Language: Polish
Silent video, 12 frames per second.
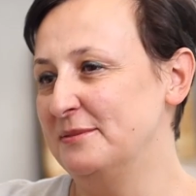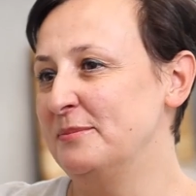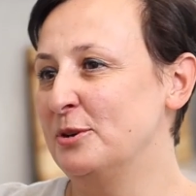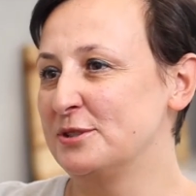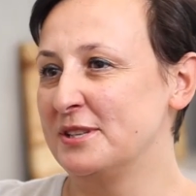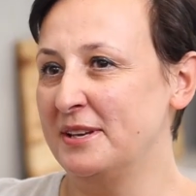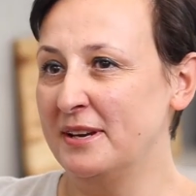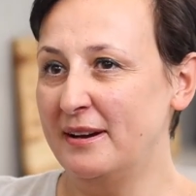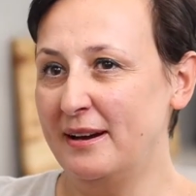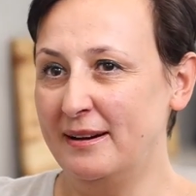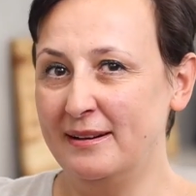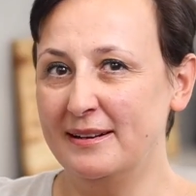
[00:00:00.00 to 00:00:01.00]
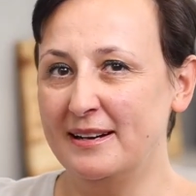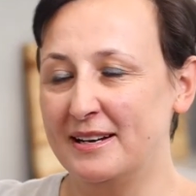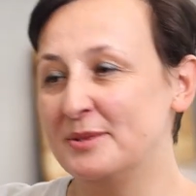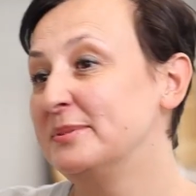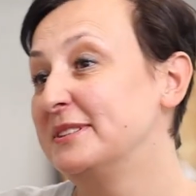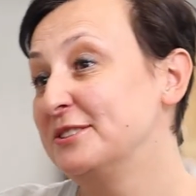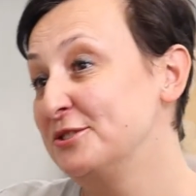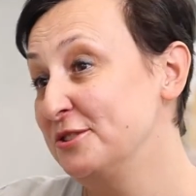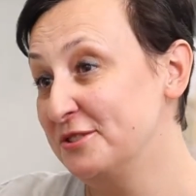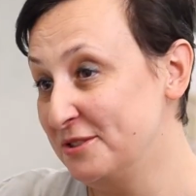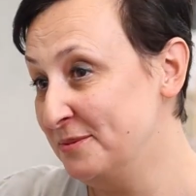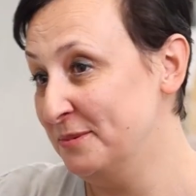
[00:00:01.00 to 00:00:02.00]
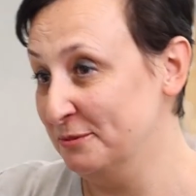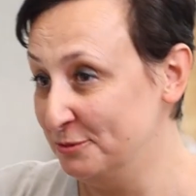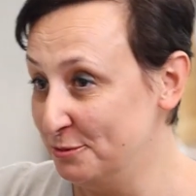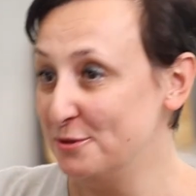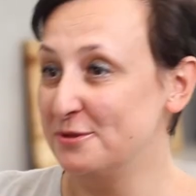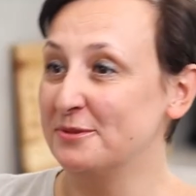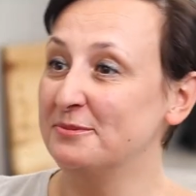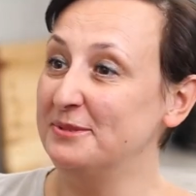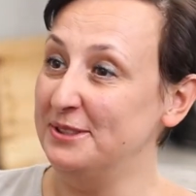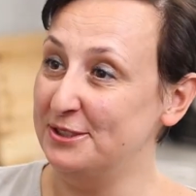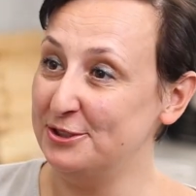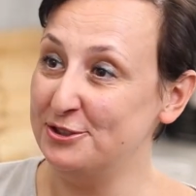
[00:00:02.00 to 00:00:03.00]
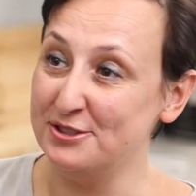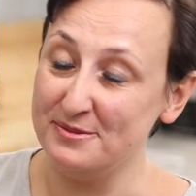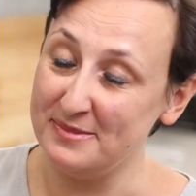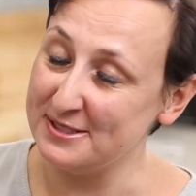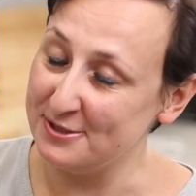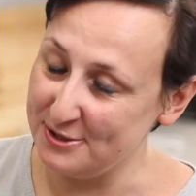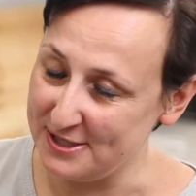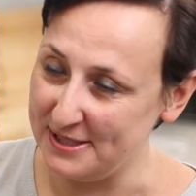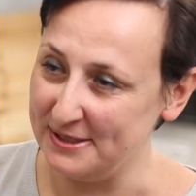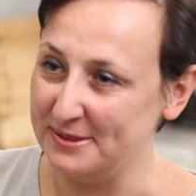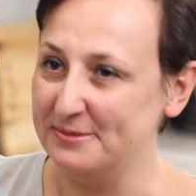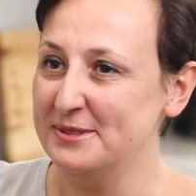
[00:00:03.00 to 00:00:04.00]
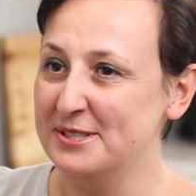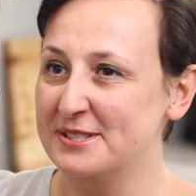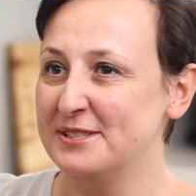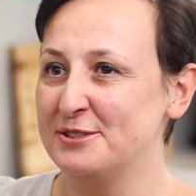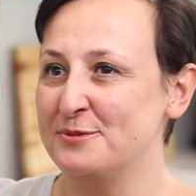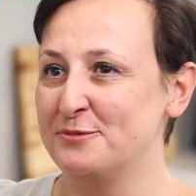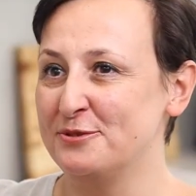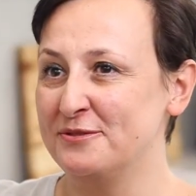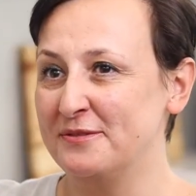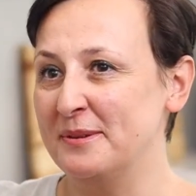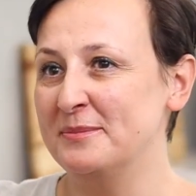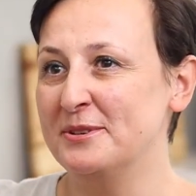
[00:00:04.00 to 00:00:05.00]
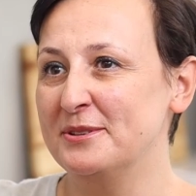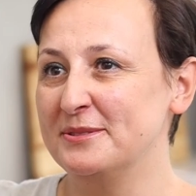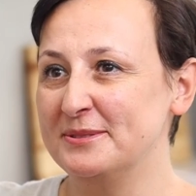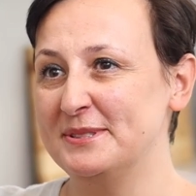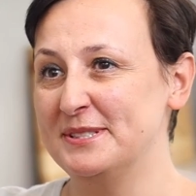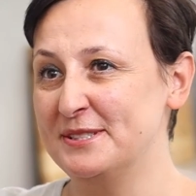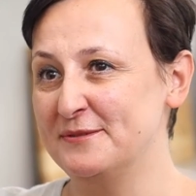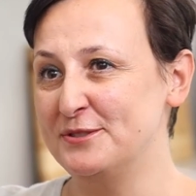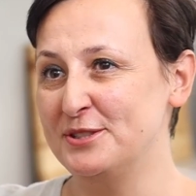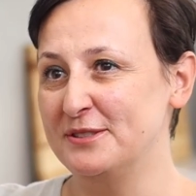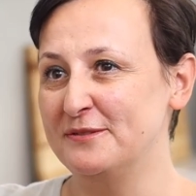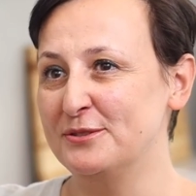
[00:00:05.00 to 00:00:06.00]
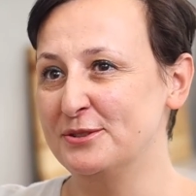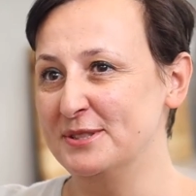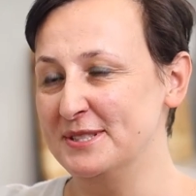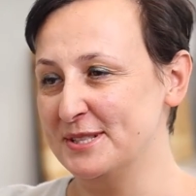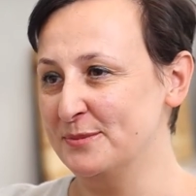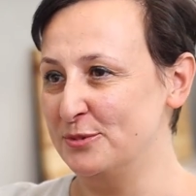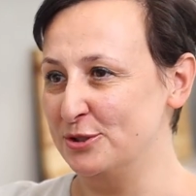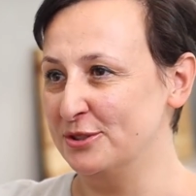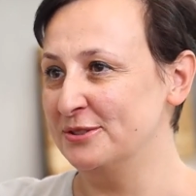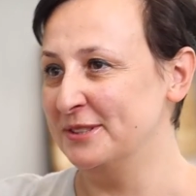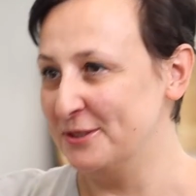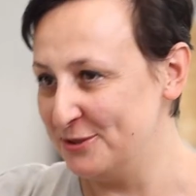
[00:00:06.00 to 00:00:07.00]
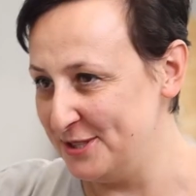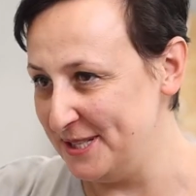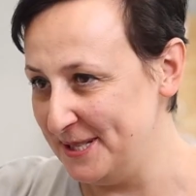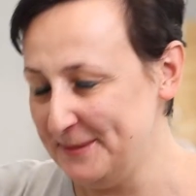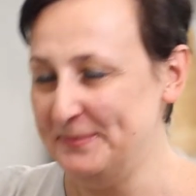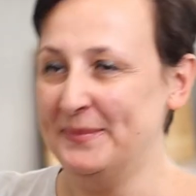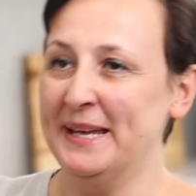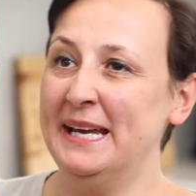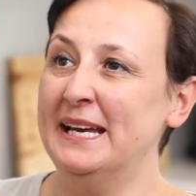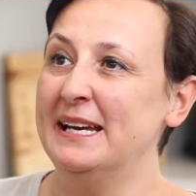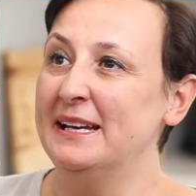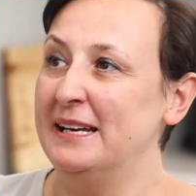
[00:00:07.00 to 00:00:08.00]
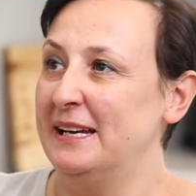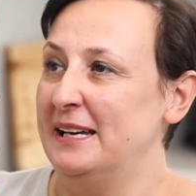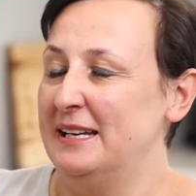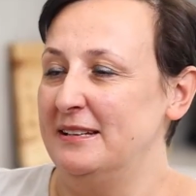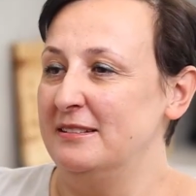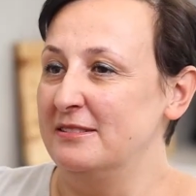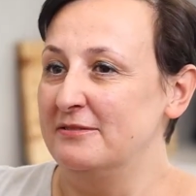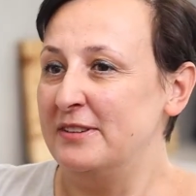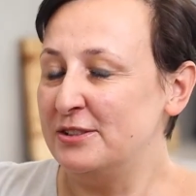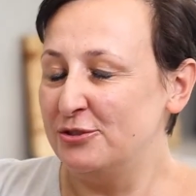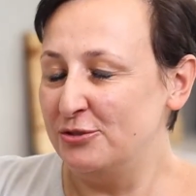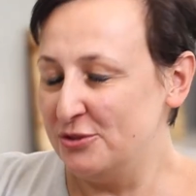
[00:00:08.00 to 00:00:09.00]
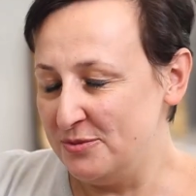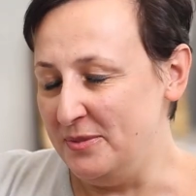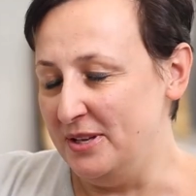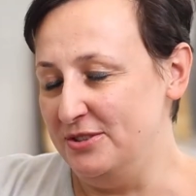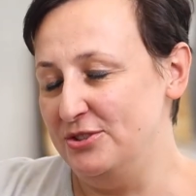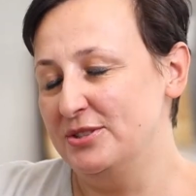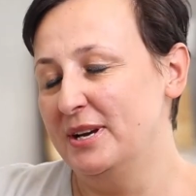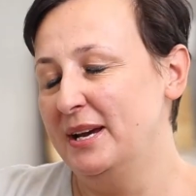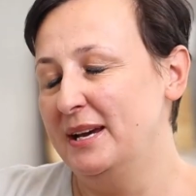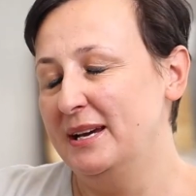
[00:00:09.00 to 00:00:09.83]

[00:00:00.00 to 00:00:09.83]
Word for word: Y, morskie, ale karp też jest rybą tłustą i też jest bardzo cenną. Niestety spożywamy go zazwyczaj w okolicach Bożego Narodzenia. Y, warto to zmienić.